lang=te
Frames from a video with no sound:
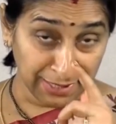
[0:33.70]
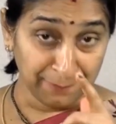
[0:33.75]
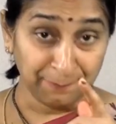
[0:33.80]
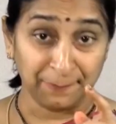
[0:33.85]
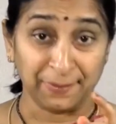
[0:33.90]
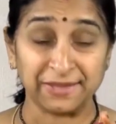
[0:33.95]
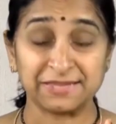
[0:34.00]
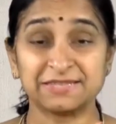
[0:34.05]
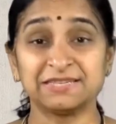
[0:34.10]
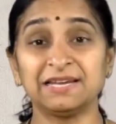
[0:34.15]
ఈ
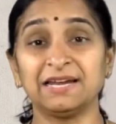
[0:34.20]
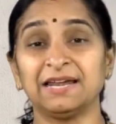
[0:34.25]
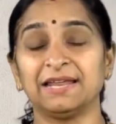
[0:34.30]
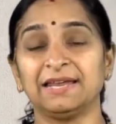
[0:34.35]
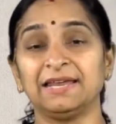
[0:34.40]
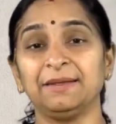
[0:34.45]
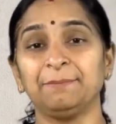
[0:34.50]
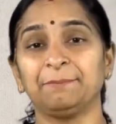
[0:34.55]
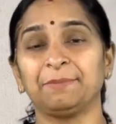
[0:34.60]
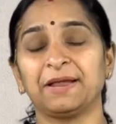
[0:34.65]

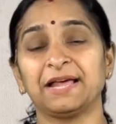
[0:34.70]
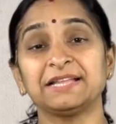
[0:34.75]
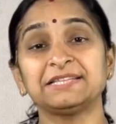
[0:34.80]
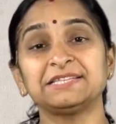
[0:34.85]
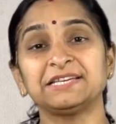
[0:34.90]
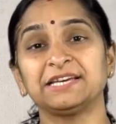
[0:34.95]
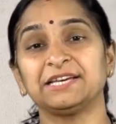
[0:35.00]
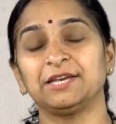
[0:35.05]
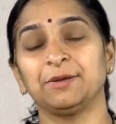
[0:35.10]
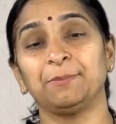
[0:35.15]
పచ్చళ్ళని
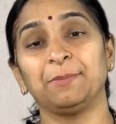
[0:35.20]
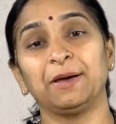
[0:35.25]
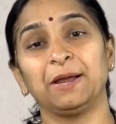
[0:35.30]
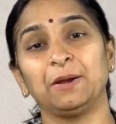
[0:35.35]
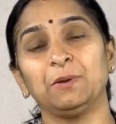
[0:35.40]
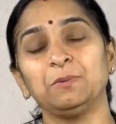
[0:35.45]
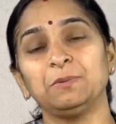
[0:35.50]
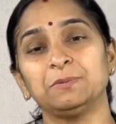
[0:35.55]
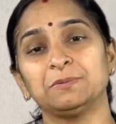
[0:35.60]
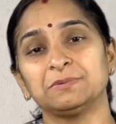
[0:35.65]
ప్లాస్టిక్
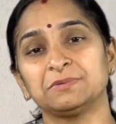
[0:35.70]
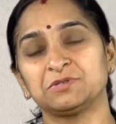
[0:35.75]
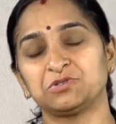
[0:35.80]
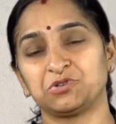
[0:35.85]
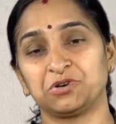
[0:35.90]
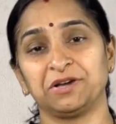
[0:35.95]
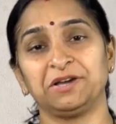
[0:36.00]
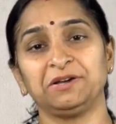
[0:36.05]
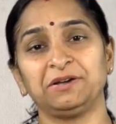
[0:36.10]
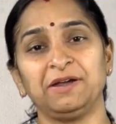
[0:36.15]
డబ్బాల్లో
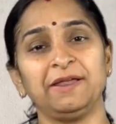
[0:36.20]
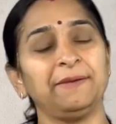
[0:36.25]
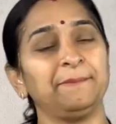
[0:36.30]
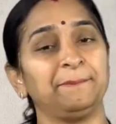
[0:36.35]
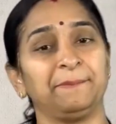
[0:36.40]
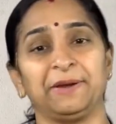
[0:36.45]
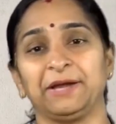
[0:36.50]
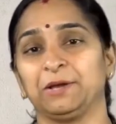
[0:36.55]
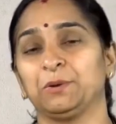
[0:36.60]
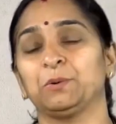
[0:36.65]
స్ట్రిక్ట్లీ
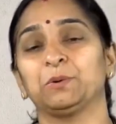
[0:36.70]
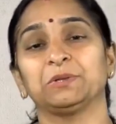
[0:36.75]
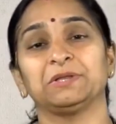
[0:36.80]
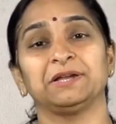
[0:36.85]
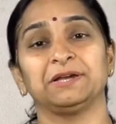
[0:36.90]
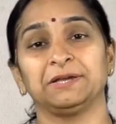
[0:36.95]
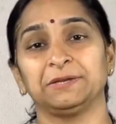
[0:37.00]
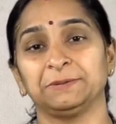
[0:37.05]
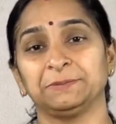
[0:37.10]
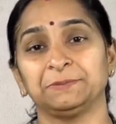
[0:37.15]

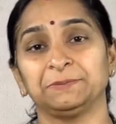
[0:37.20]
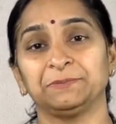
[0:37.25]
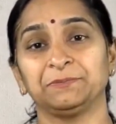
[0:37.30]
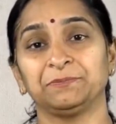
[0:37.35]
పెట్టకూడదండి